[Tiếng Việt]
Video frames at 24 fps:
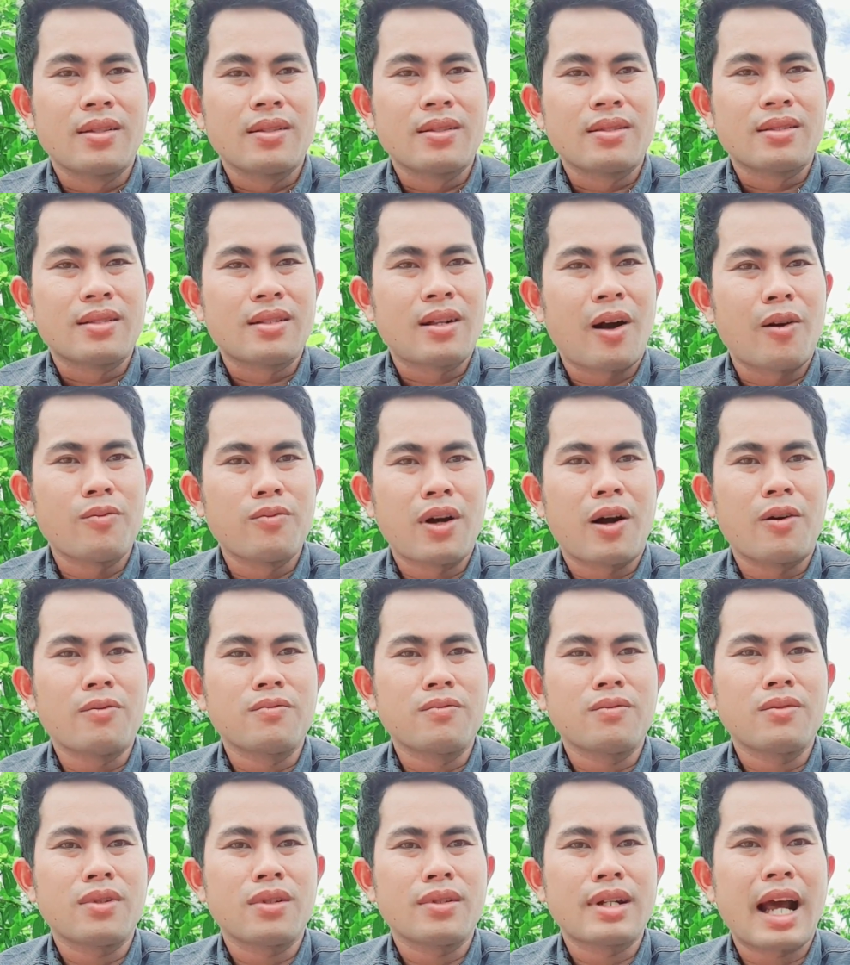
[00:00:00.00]
không
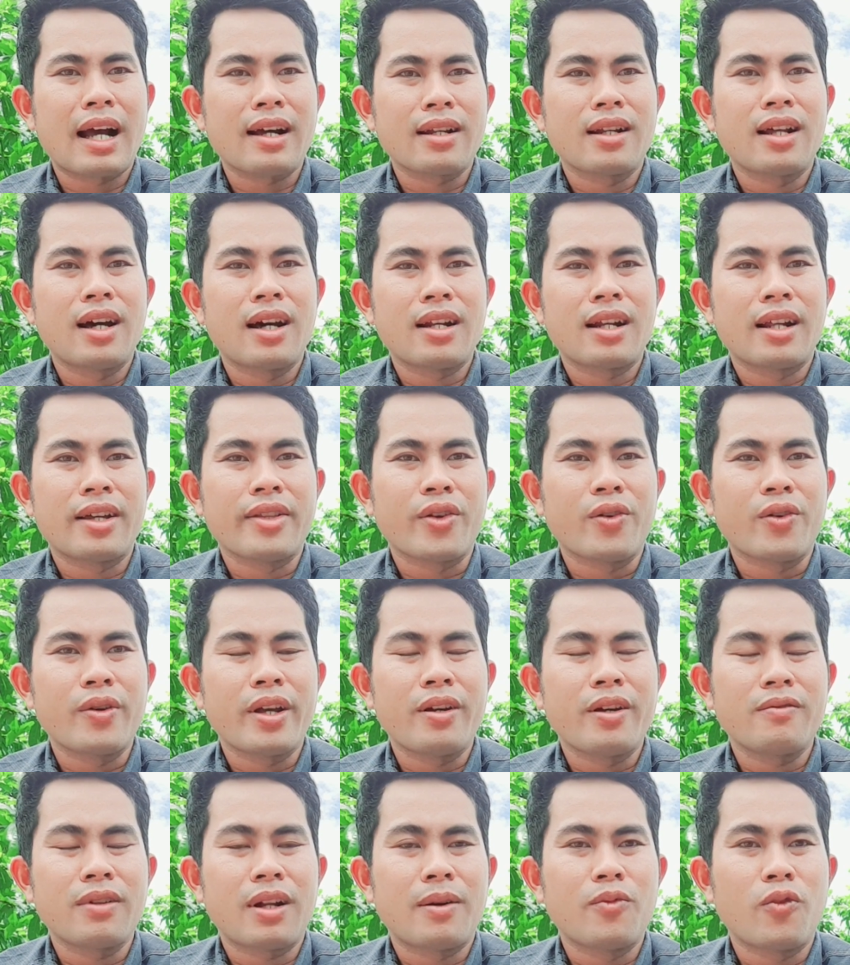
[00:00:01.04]
không đăng lên là chủ
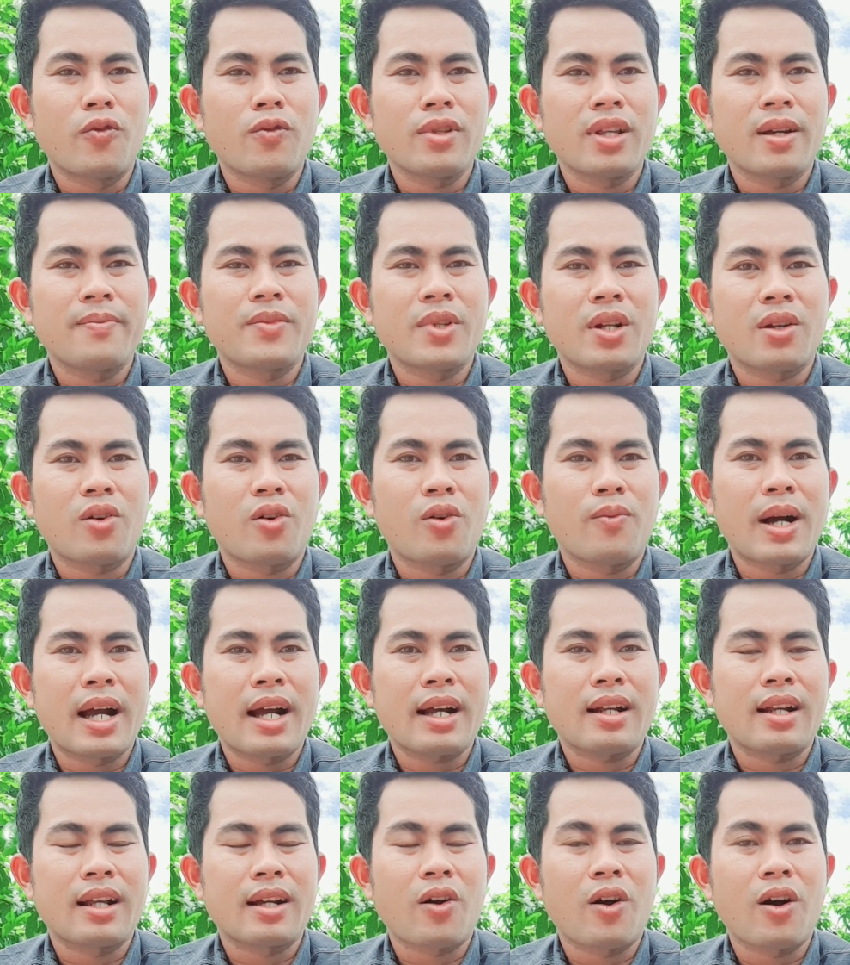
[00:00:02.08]
yếu là muốn giúp cho cô
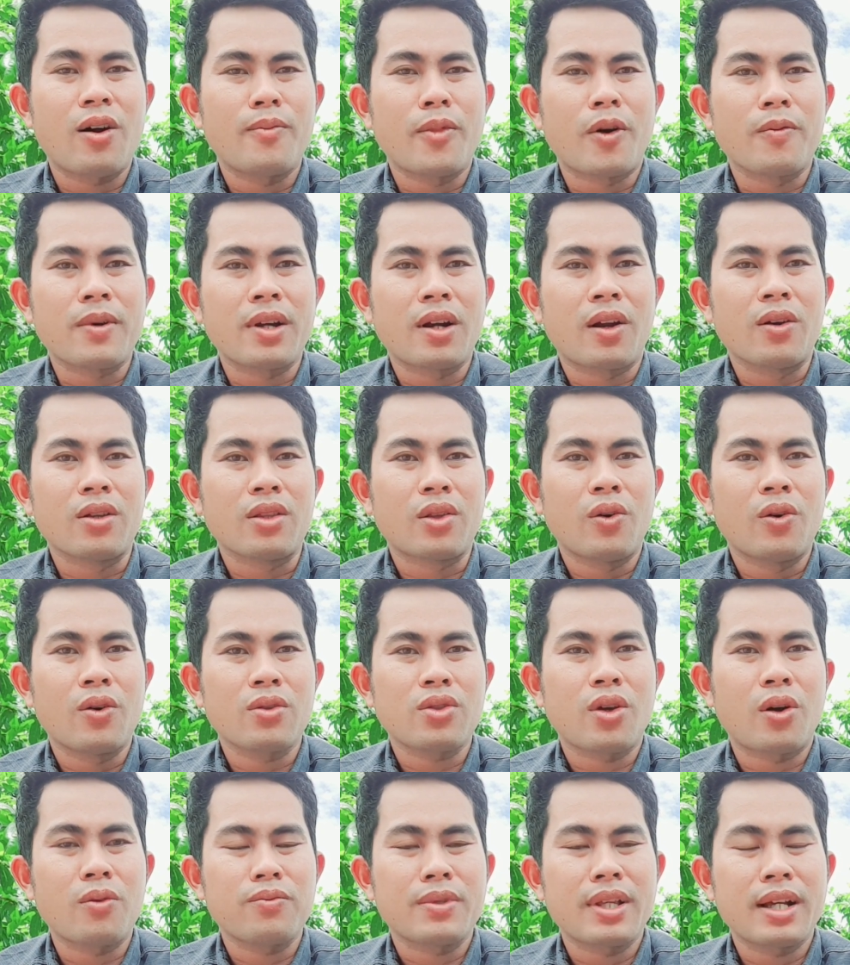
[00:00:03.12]
bác là có một cái loại thuốc
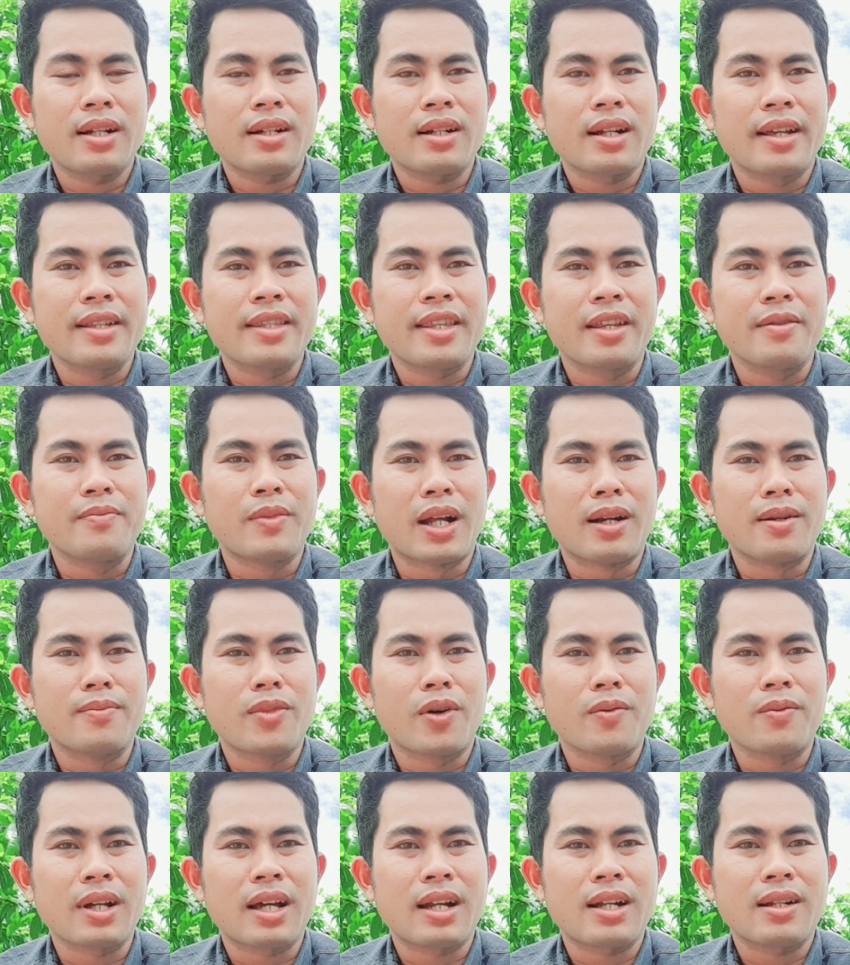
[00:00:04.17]
tốt nhất để trị bệnh
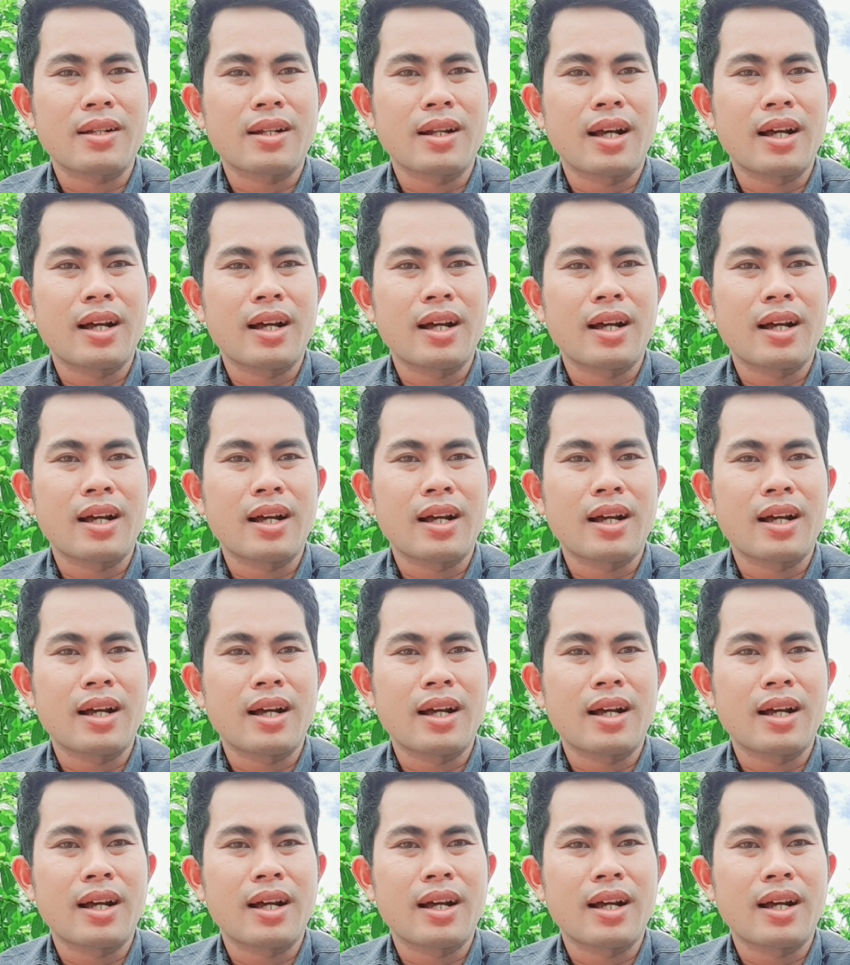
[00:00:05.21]
một cách